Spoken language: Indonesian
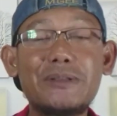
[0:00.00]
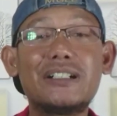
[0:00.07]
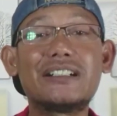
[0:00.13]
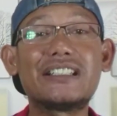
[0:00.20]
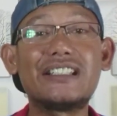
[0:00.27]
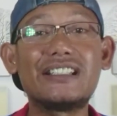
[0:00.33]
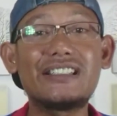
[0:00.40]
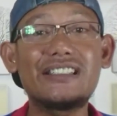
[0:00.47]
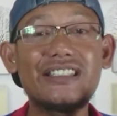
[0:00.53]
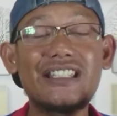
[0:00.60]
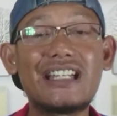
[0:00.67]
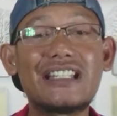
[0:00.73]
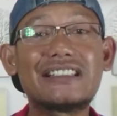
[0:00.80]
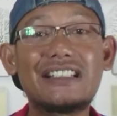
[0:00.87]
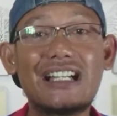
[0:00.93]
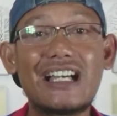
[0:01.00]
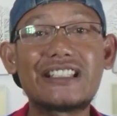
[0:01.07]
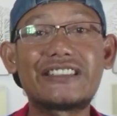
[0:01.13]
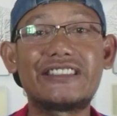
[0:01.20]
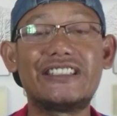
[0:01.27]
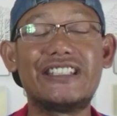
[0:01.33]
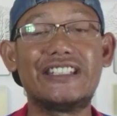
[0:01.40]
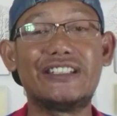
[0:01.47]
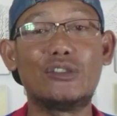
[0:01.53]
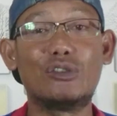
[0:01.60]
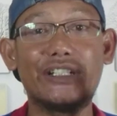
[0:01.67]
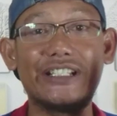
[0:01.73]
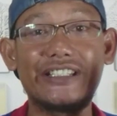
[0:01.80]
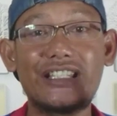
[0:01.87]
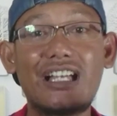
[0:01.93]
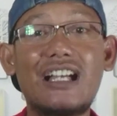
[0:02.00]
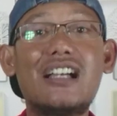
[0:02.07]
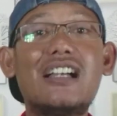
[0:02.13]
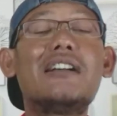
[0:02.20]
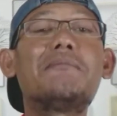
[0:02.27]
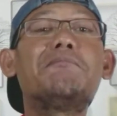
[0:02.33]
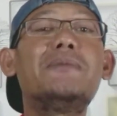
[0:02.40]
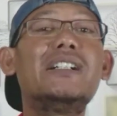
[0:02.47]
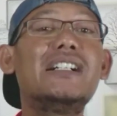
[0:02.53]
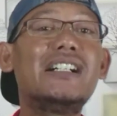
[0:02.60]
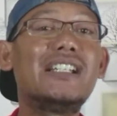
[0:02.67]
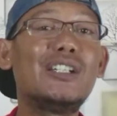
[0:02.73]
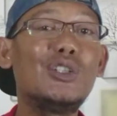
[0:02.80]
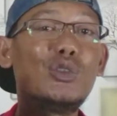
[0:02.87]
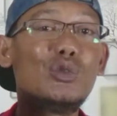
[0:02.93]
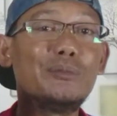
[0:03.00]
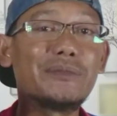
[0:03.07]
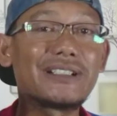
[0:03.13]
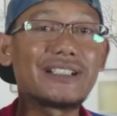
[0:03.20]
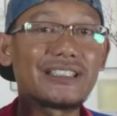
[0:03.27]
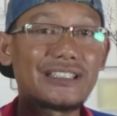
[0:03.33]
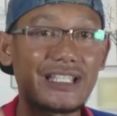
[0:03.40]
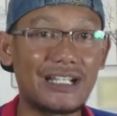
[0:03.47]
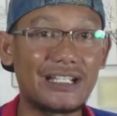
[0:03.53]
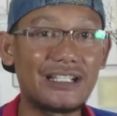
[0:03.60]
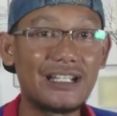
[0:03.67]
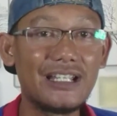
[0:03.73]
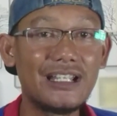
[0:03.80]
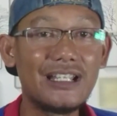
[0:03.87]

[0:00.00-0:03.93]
pengisian gas di Indonesia belum ketat.